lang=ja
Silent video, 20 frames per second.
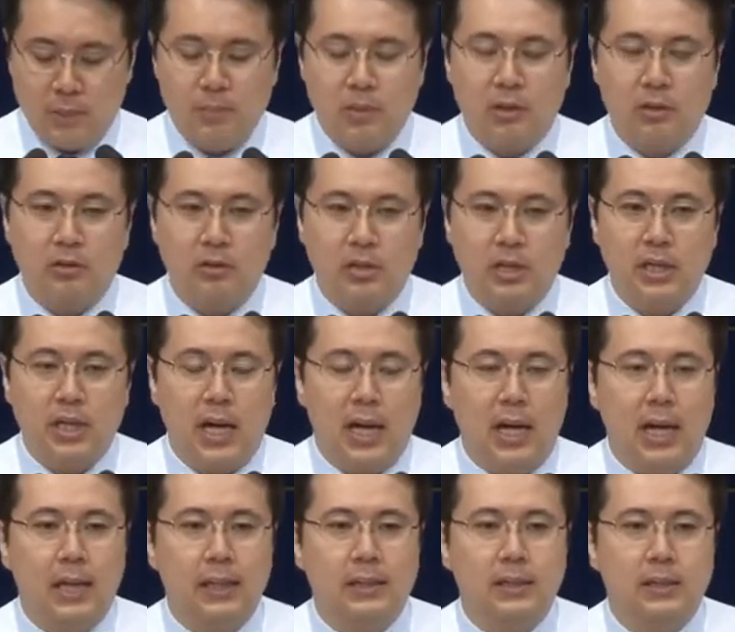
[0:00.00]
この
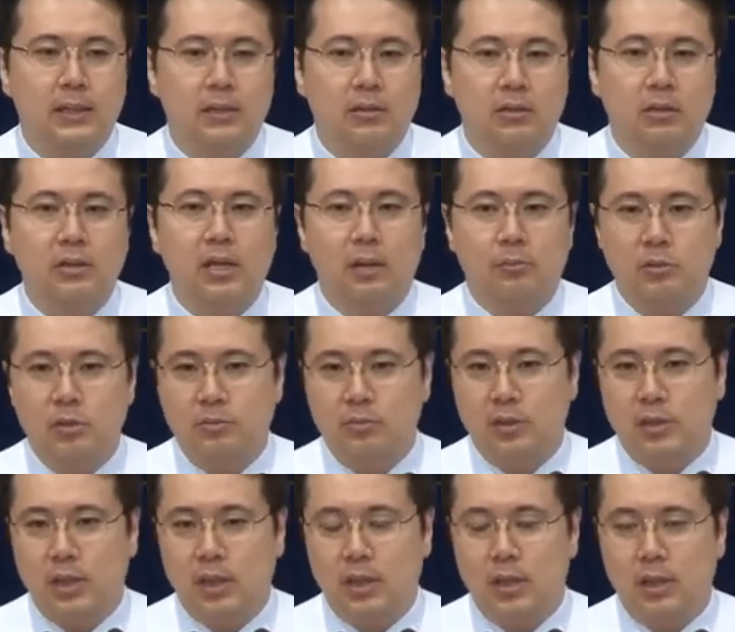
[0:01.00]
魚流の木
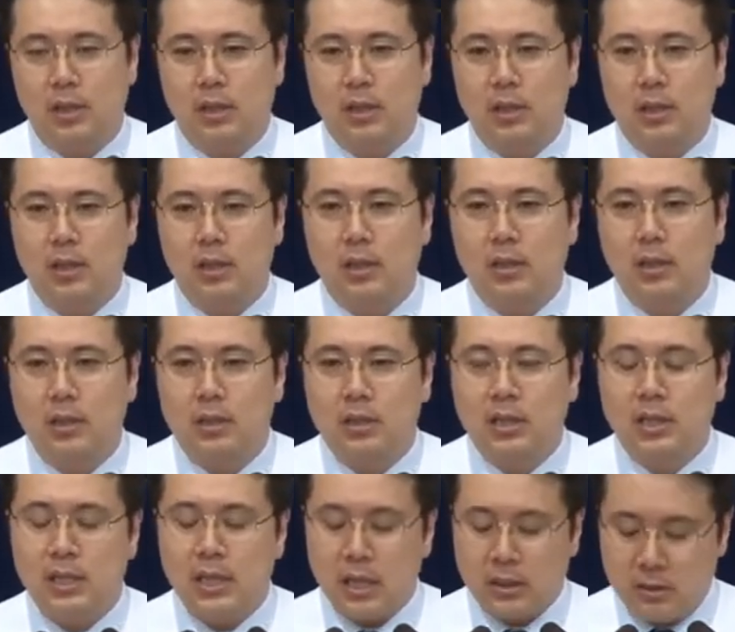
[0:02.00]
というものは
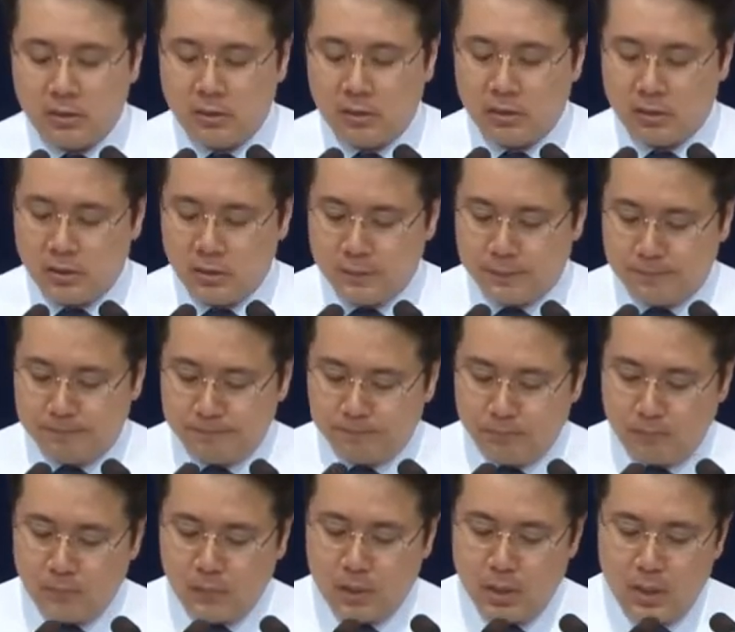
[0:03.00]
生命力が
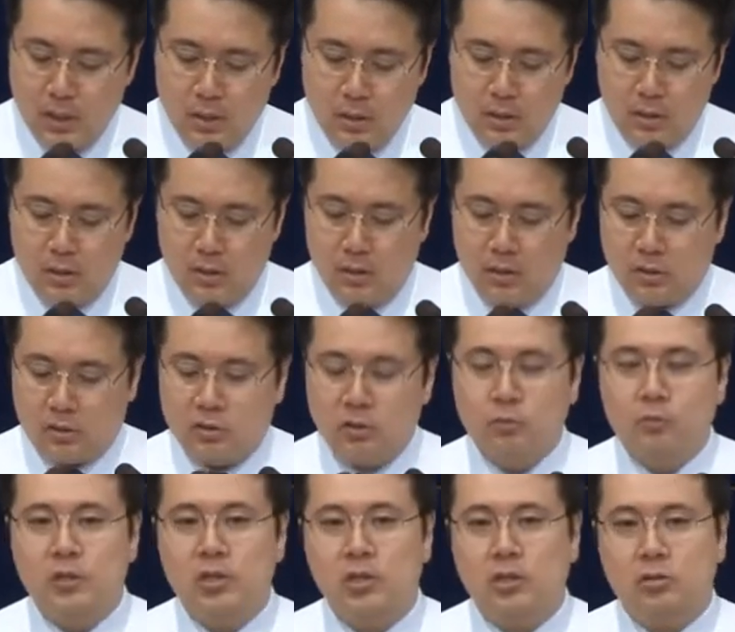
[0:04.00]
強いもの
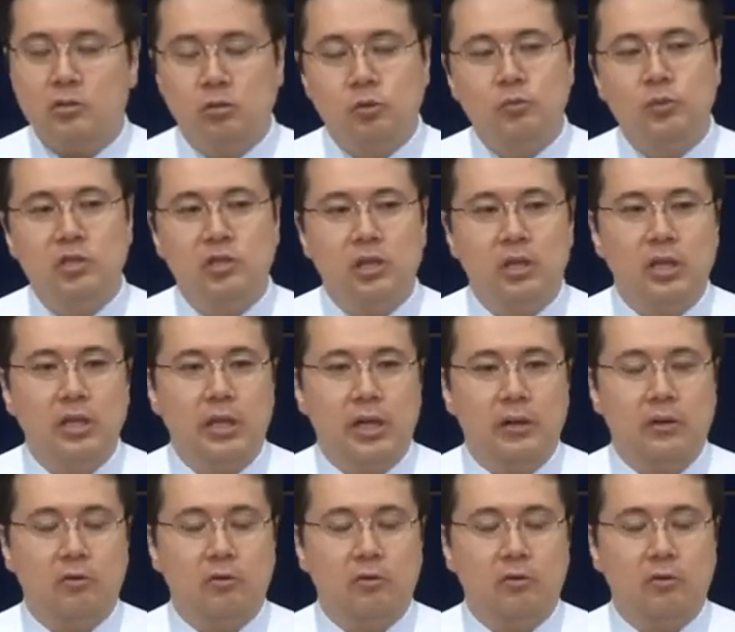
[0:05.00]
強い木であります